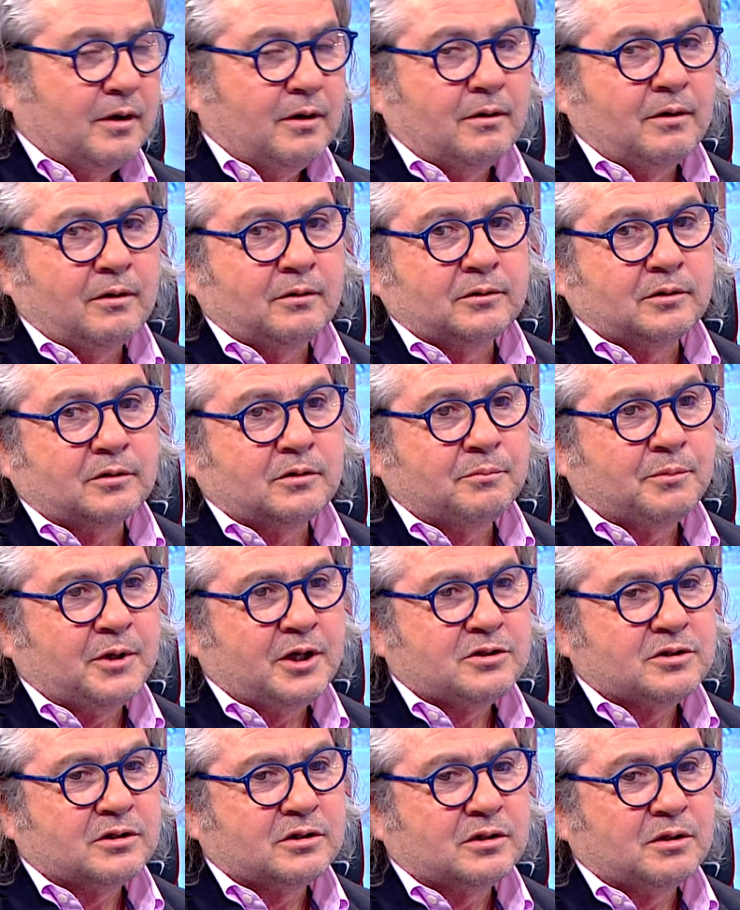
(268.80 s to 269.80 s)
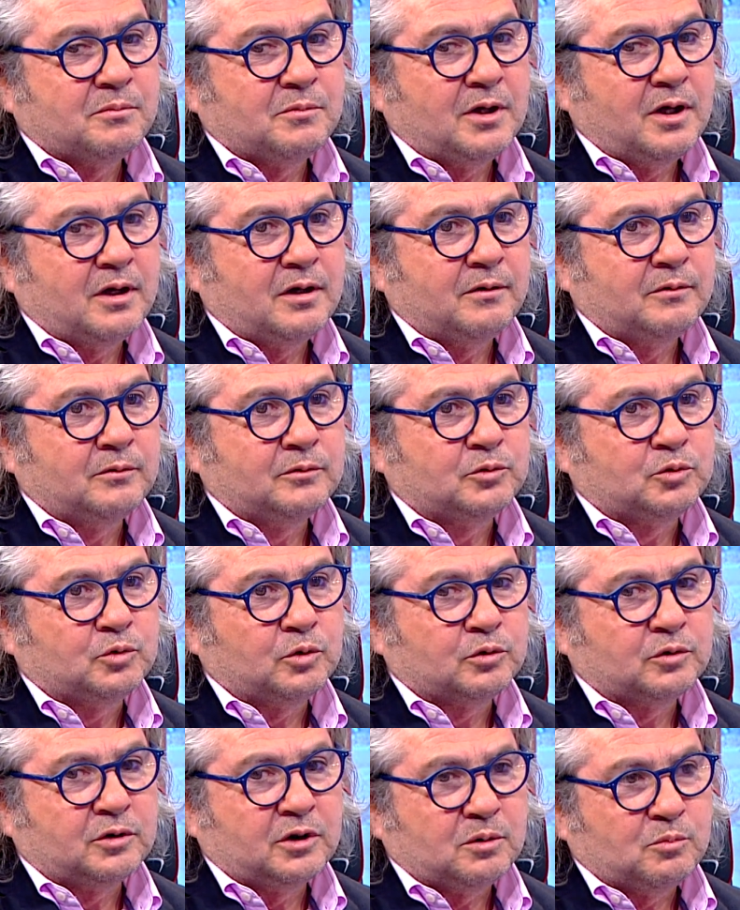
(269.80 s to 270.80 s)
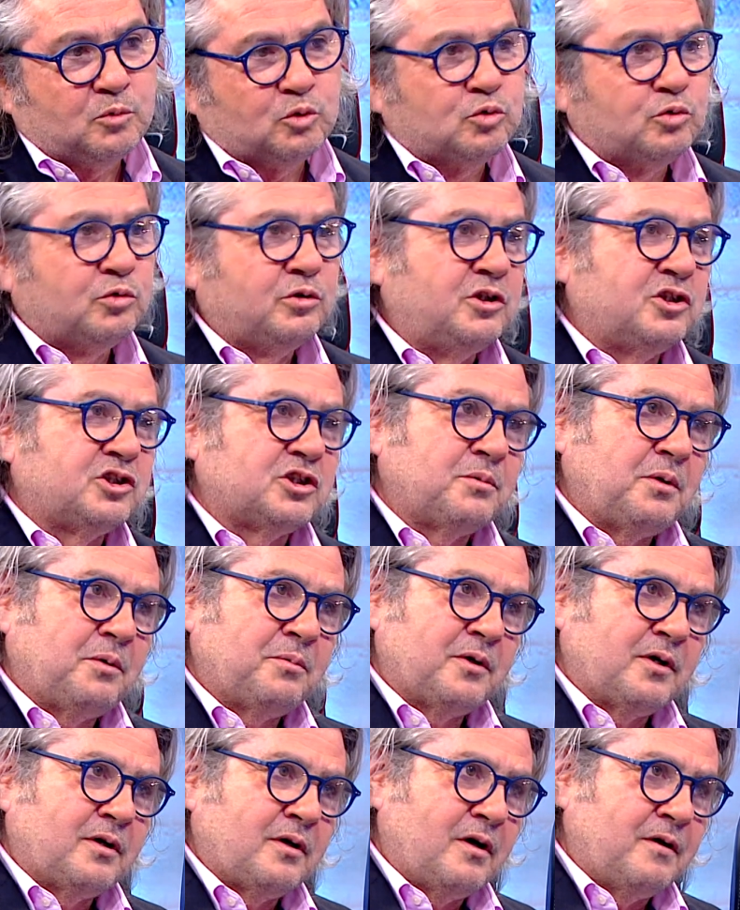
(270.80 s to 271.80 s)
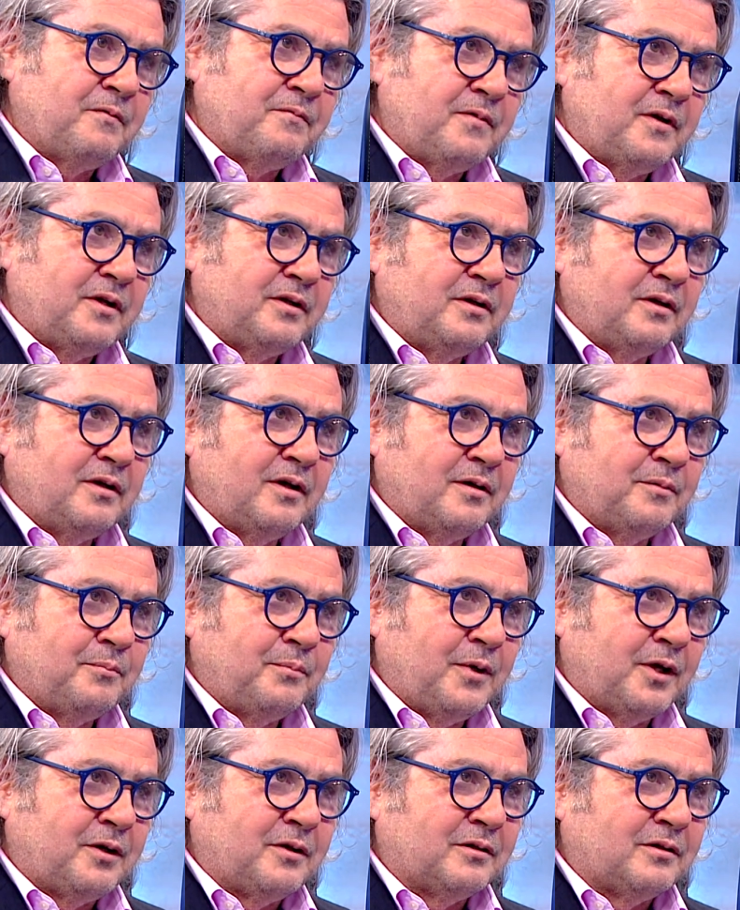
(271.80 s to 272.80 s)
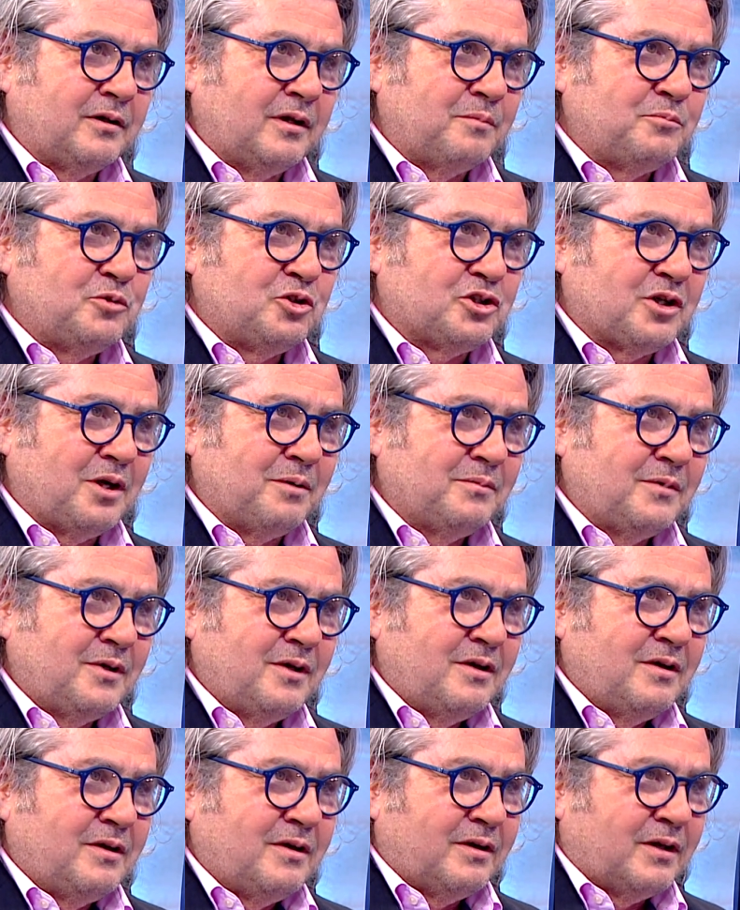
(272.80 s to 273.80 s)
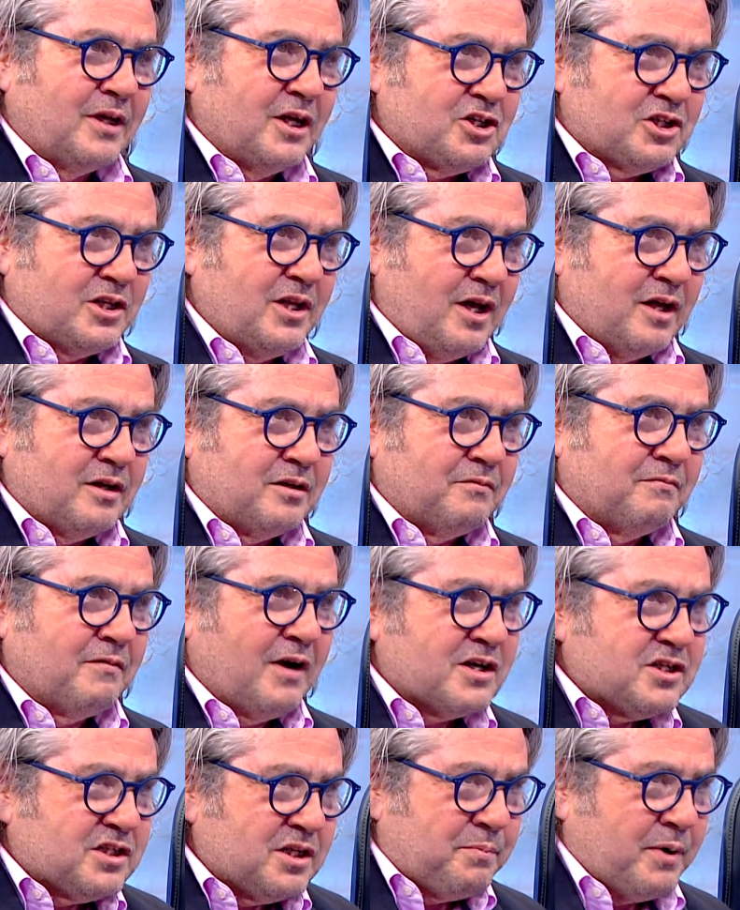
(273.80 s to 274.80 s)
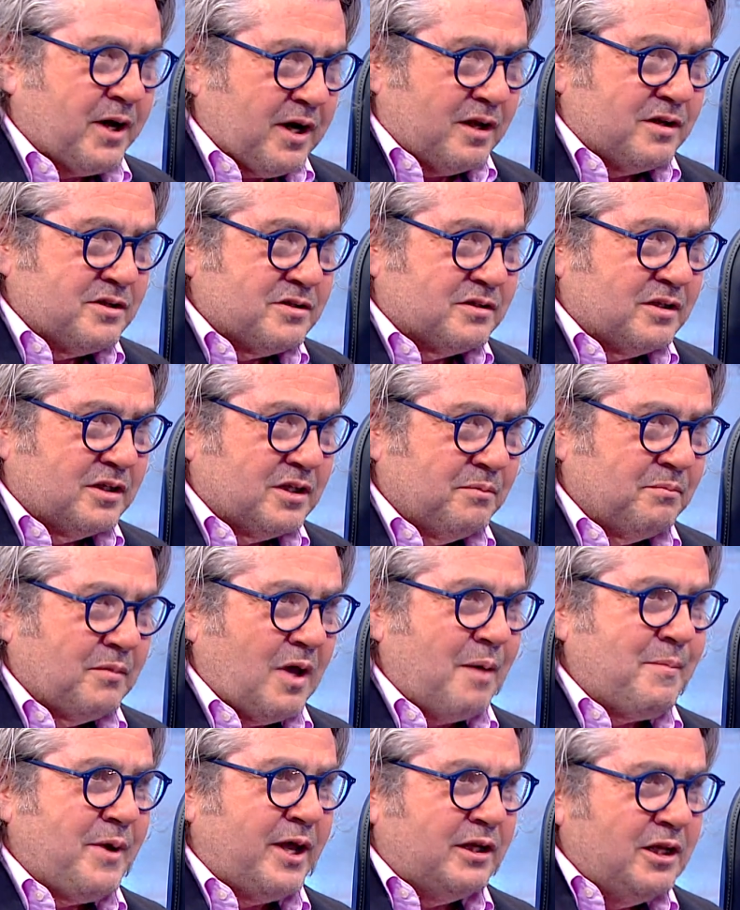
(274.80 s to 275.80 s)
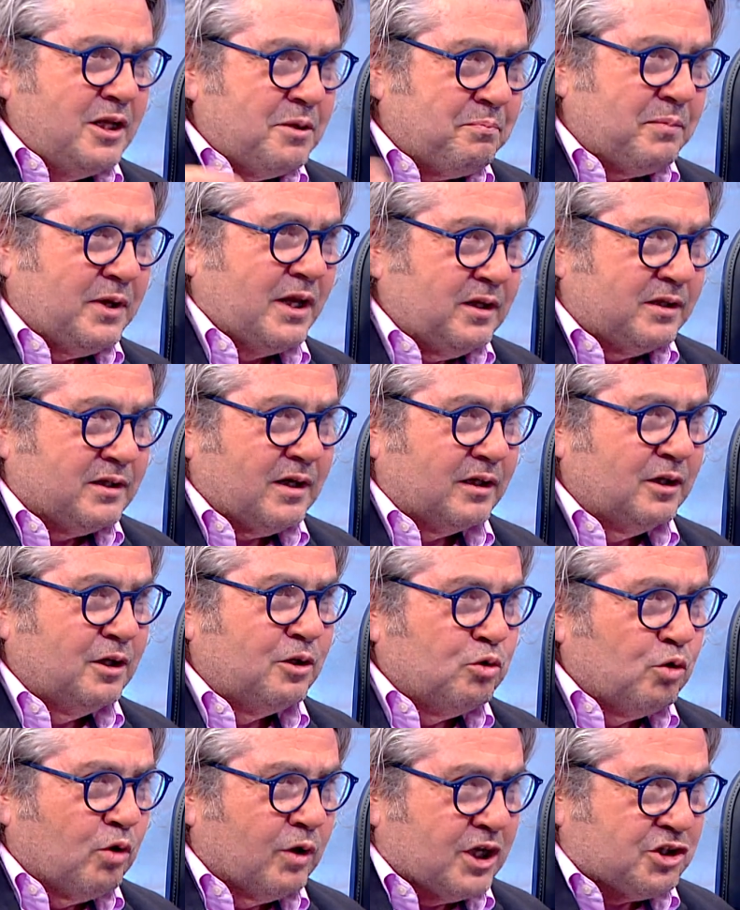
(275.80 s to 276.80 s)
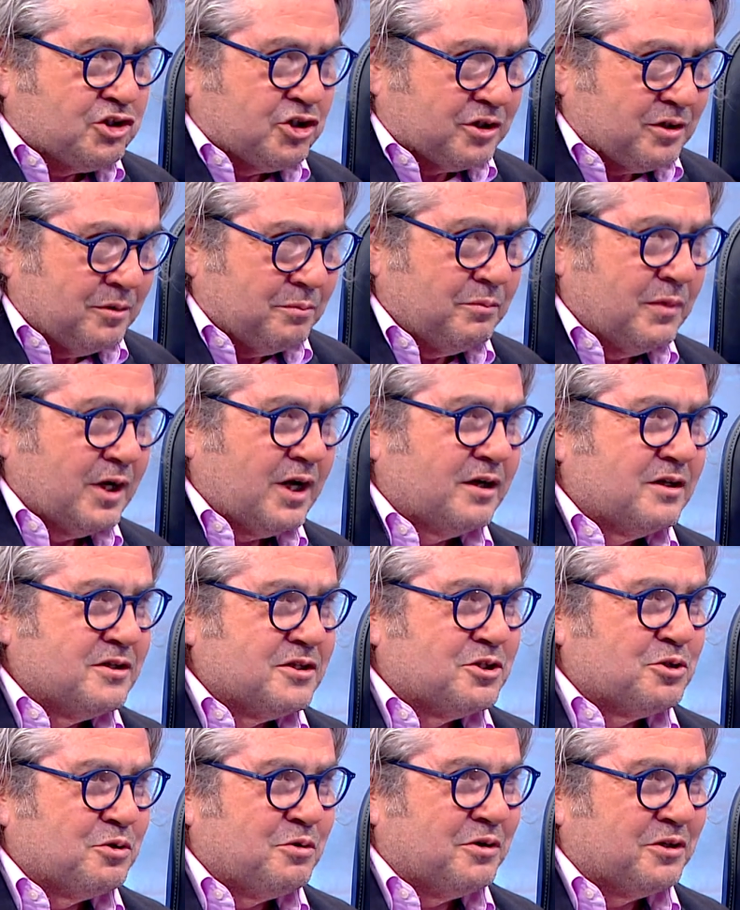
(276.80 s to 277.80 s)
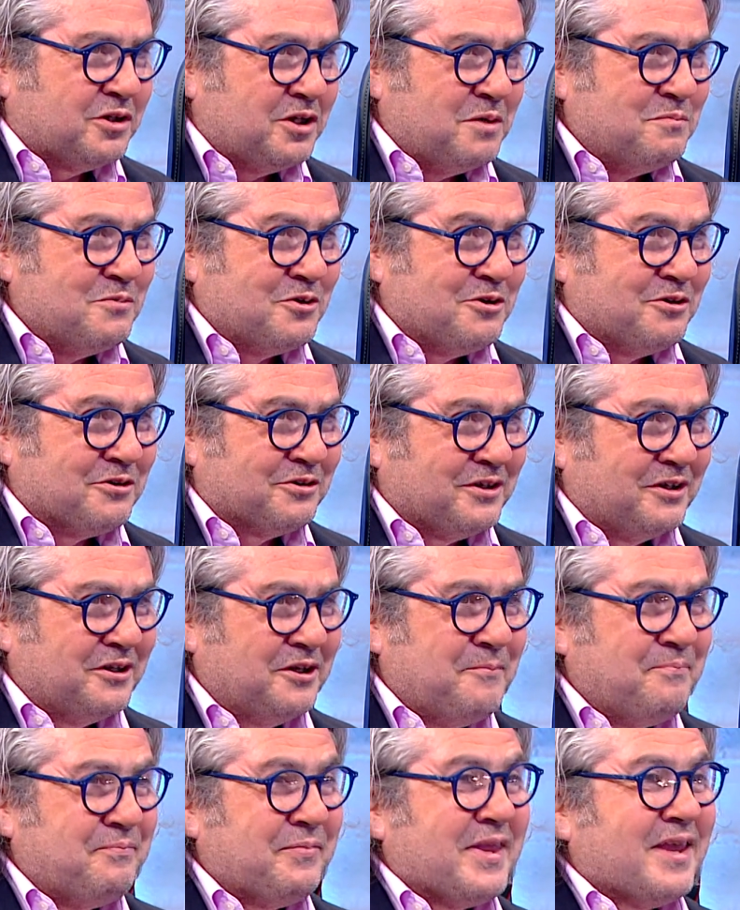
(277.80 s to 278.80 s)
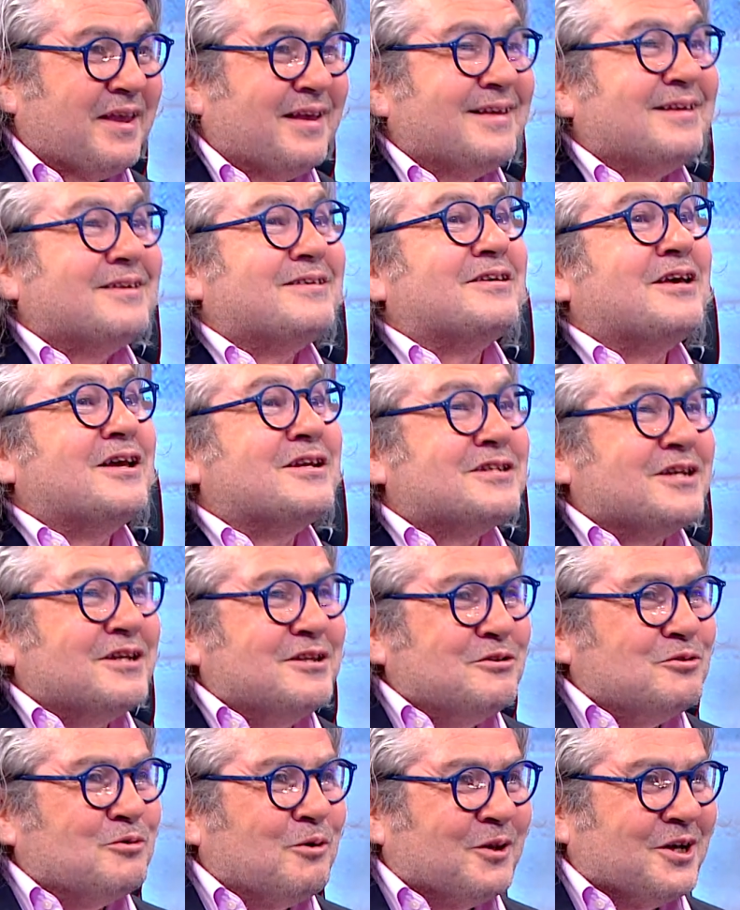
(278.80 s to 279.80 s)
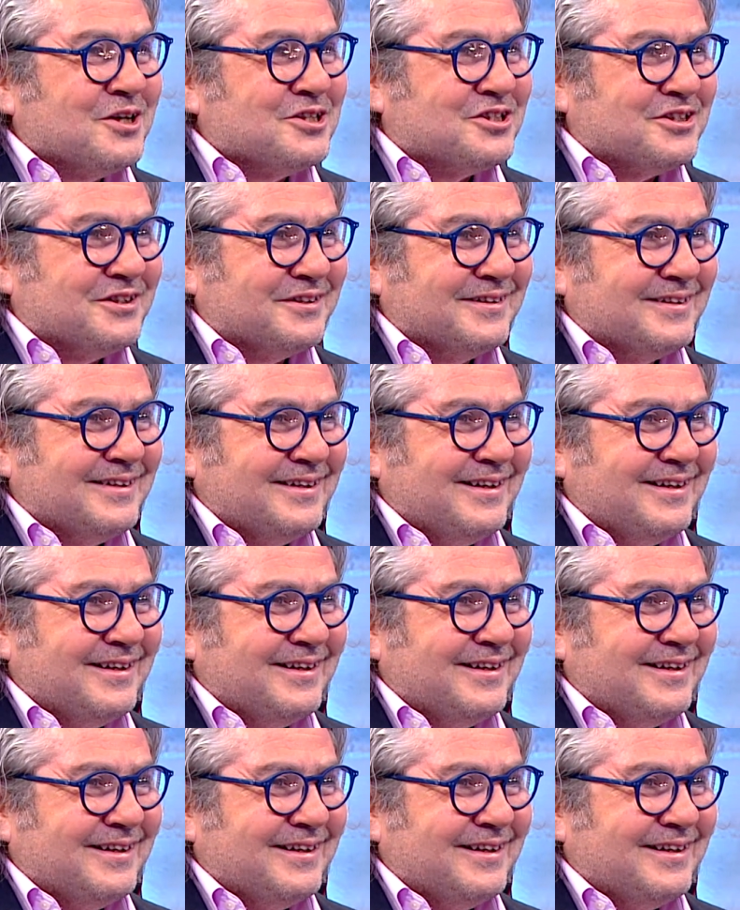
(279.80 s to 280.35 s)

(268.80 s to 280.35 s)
Ondan sonra ben çıktım ya çok dedim özür dileyeceğim ama hanımefendiye pek katılamayacağım. Gençler varsa paranız dedim hemen ilk bileti alın yola çıkın. Bırakın sigortayı hmm, migortayı. Gezin dolaşın.